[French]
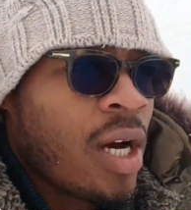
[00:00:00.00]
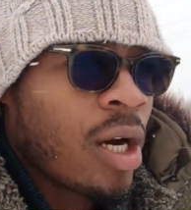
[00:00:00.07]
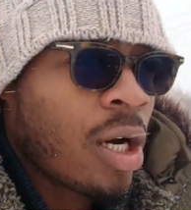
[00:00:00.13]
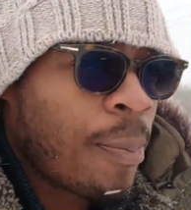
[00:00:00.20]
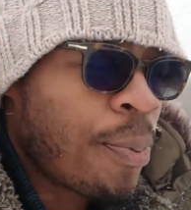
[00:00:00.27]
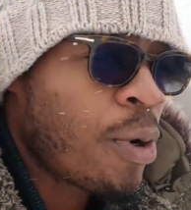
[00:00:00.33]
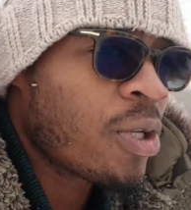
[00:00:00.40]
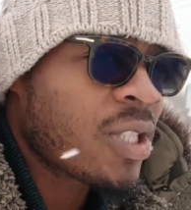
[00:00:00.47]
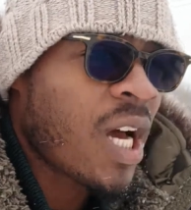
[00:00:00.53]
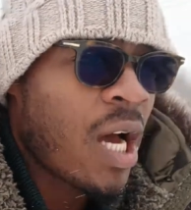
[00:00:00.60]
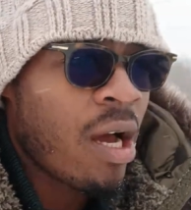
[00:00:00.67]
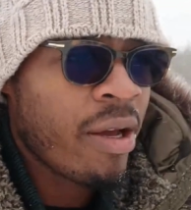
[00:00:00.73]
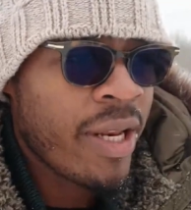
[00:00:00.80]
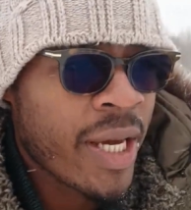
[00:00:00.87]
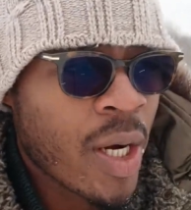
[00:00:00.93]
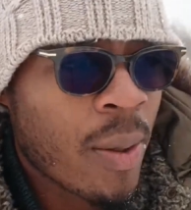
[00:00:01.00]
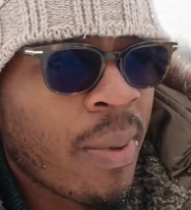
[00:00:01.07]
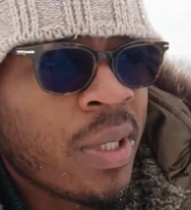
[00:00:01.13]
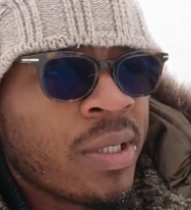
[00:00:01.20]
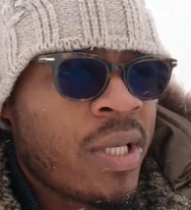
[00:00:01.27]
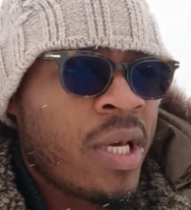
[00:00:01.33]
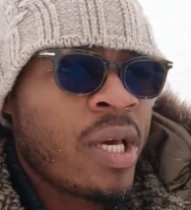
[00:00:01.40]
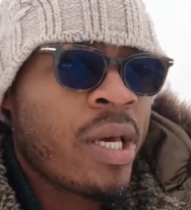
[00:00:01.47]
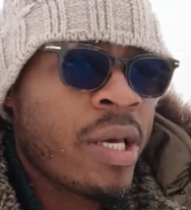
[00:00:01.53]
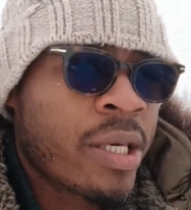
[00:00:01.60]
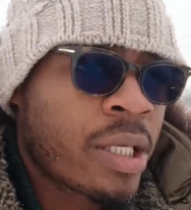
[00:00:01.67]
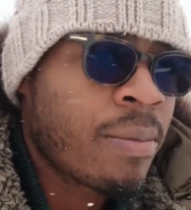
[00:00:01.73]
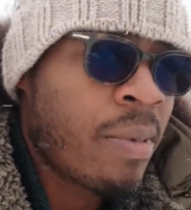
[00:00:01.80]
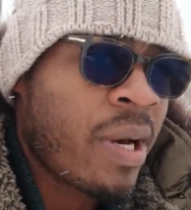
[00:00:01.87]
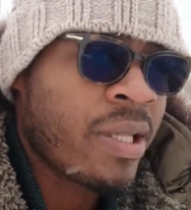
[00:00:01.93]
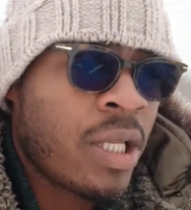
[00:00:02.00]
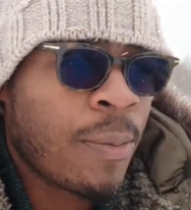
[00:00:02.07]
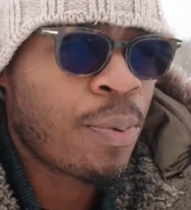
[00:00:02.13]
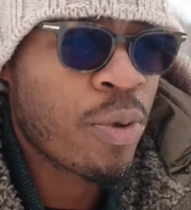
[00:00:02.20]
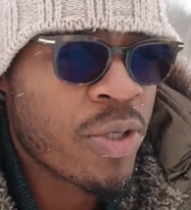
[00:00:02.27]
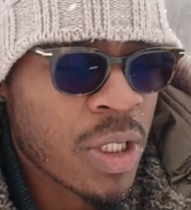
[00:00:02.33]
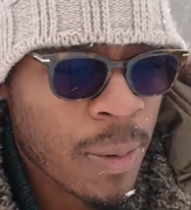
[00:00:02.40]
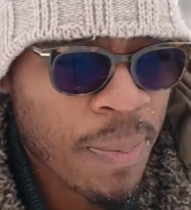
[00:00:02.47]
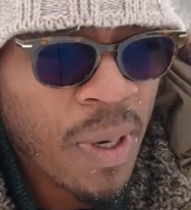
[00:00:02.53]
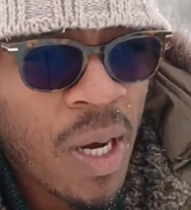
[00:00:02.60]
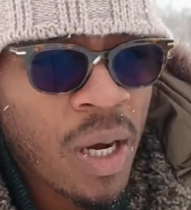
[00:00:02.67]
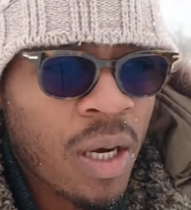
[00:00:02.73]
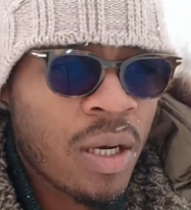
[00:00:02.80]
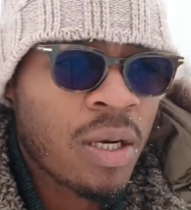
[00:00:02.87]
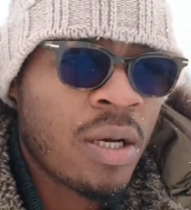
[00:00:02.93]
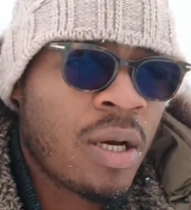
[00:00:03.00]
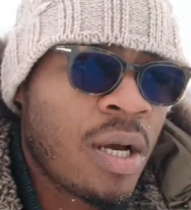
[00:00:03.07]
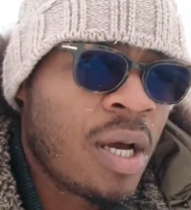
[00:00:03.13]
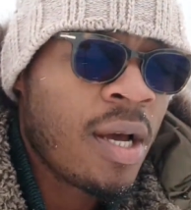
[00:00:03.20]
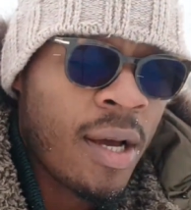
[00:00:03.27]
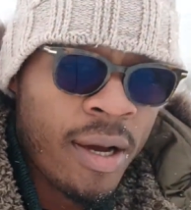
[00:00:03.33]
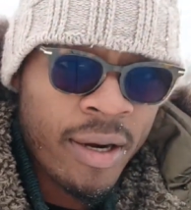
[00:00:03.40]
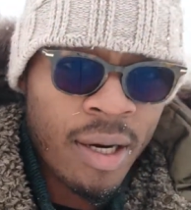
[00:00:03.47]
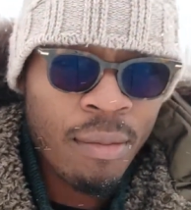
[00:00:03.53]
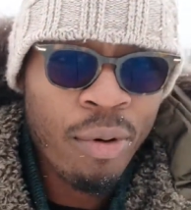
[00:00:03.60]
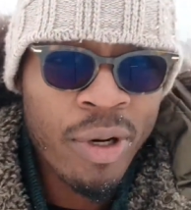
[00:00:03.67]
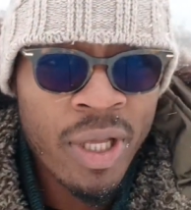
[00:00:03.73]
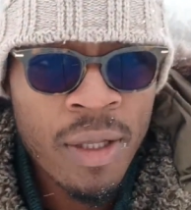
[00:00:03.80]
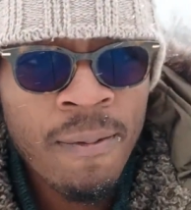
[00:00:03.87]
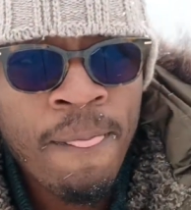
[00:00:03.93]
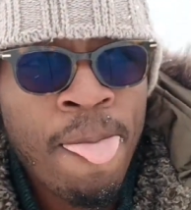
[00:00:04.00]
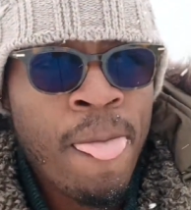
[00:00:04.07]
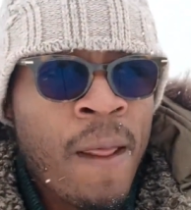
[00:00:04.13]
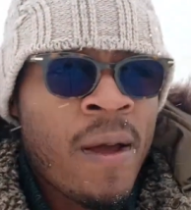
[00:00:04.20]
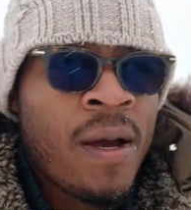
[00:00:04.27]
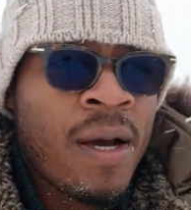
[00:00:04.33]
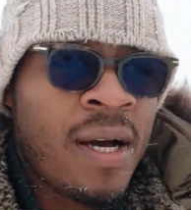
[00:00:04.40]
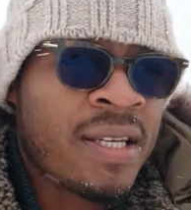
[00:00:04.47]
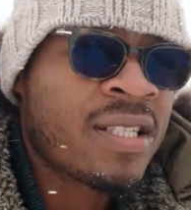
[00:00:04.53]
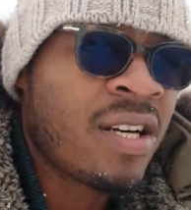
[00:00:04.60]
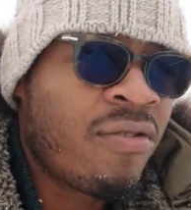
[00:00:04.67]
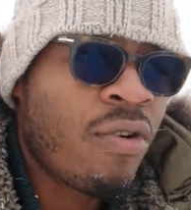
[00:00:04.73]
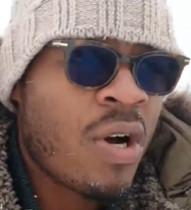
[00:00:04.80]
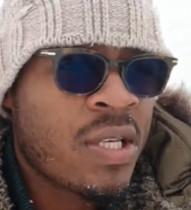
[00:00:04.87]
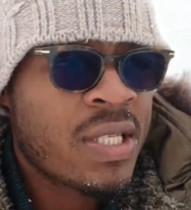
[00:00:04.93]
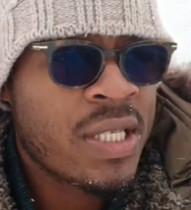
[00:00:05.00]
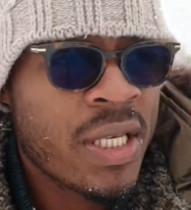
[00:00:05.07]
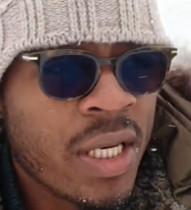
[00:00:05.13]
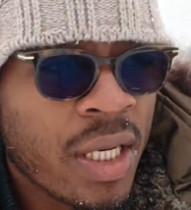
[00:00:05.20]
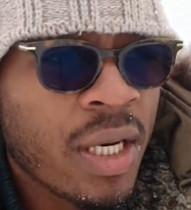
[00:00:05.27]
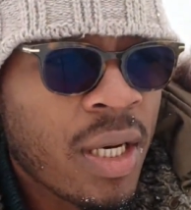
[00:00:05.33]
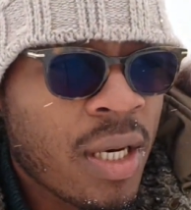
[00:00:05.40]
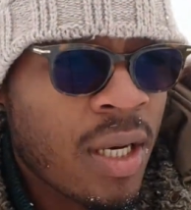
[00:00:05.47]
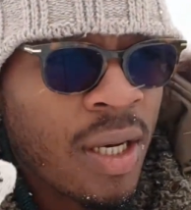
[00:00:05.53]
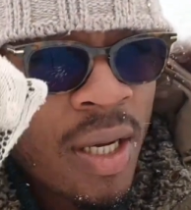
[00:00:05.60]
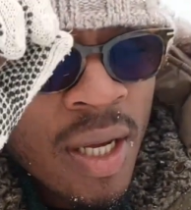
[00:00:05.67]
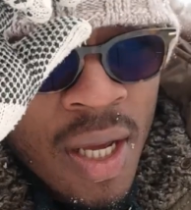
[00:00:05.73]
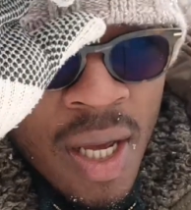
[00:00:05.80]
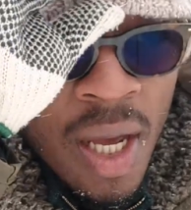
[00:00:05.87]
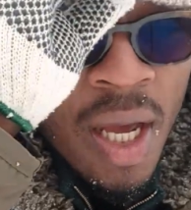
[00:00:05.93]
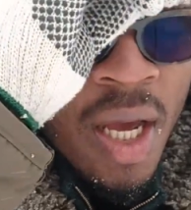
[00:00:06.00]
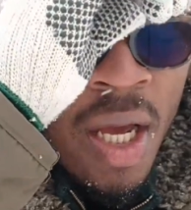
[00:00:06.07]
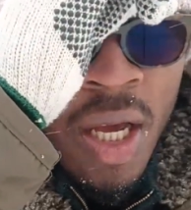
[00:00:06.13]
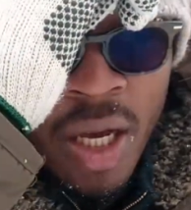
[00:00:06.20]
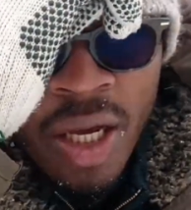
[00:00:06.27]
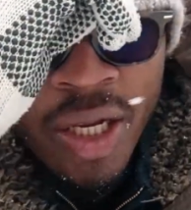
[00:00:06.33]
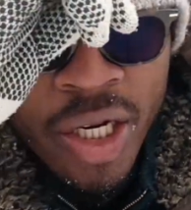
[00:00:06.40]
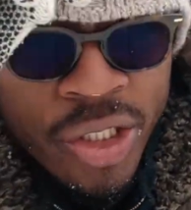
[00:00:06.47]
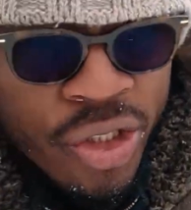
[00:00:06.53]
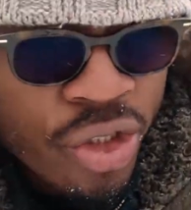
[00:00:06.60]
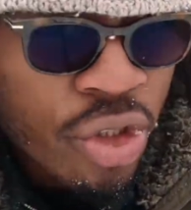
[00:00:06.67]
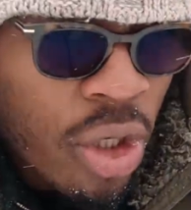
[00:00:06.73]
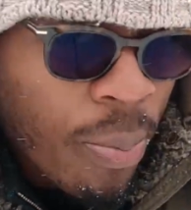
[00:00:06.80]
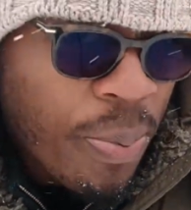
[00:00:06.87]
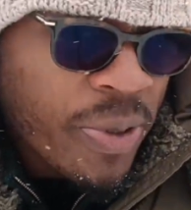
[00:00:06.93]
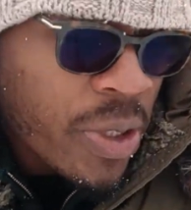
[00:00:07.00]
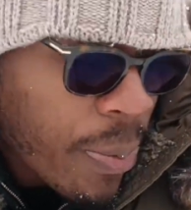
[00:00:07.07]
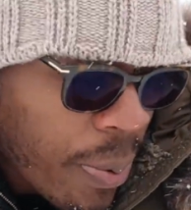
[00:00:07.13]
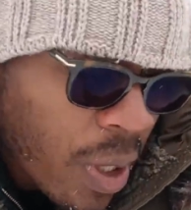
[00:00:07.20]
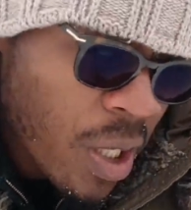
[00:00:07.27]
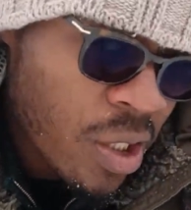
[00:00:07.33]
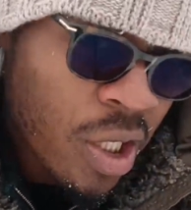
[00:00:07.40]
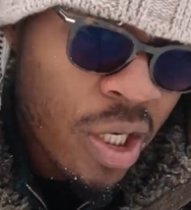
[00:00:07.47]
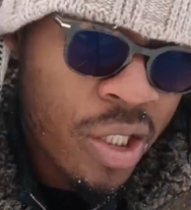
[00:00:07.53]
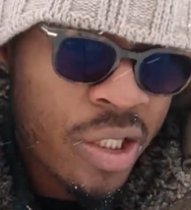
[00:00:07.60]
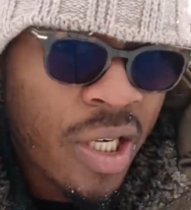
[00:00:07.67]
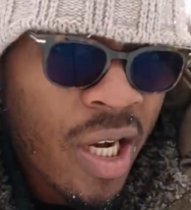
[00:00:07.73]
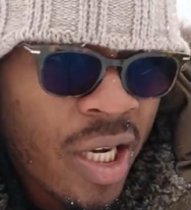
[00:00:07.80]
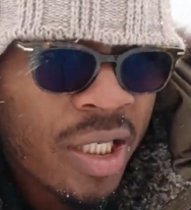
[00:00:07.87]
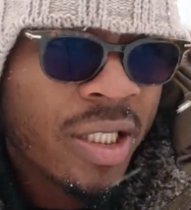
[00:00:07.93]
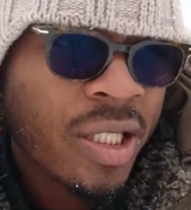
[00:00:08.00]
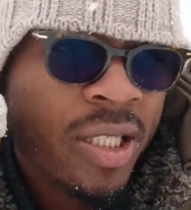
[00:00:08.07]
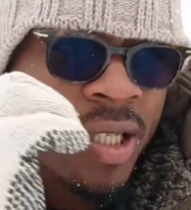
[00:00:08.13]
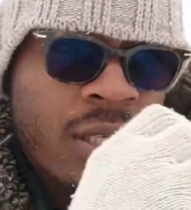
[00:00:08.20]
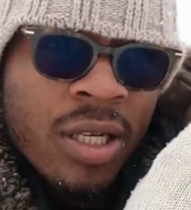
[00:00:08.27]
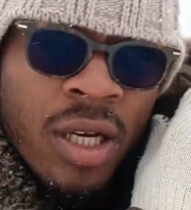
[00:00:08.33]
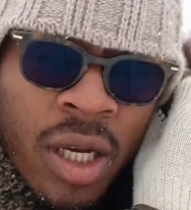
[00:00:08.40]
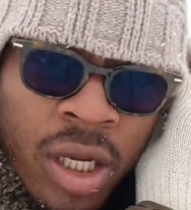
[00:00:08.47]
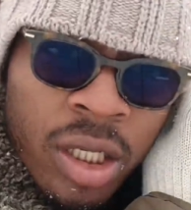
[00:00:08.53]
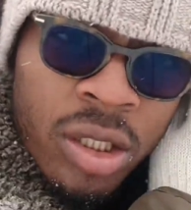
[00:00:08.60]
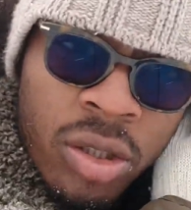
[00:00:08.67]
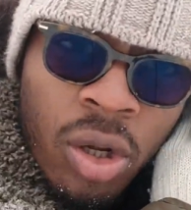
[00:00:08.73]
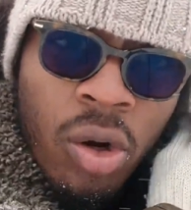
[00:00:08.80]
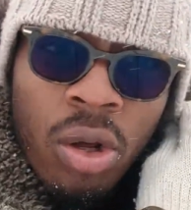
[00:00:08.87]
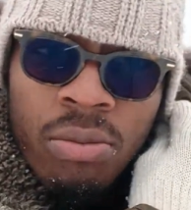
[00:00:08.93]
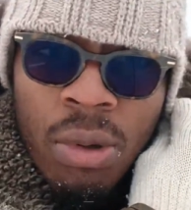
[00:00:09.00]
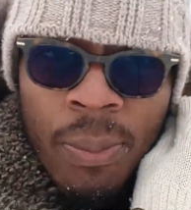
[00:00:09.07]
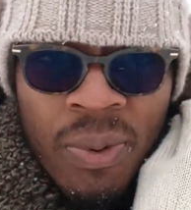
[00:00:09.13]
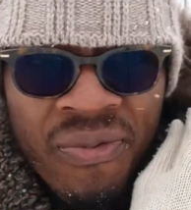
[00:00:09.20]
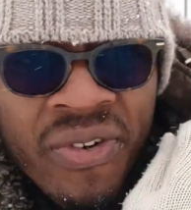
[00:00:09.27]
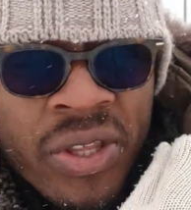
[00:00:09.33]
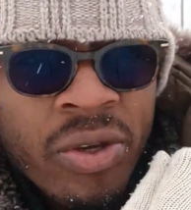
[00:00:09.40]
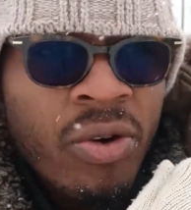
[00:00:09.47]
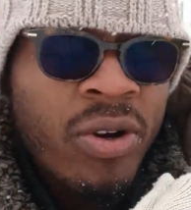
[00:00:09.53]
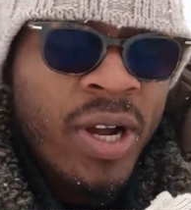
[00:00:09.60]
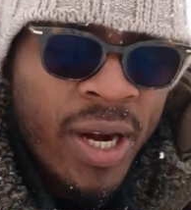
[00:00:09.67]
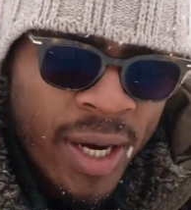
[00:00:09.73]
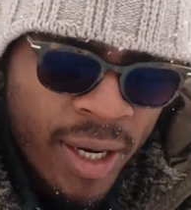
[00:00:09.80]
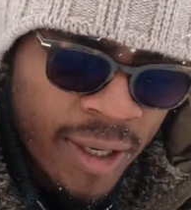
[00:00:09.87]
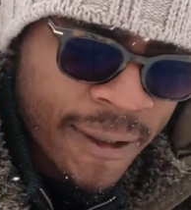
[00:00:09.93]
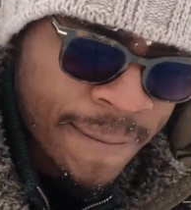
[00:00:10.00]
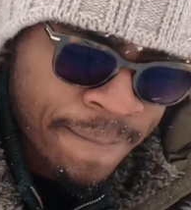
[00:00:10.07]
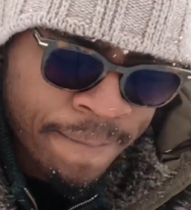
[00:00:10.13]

répondre à un des commentaires qui m'a été posé par un abonné, à savoir si un étudiant peut se prendre en charge de lui-même pour venir au Canada.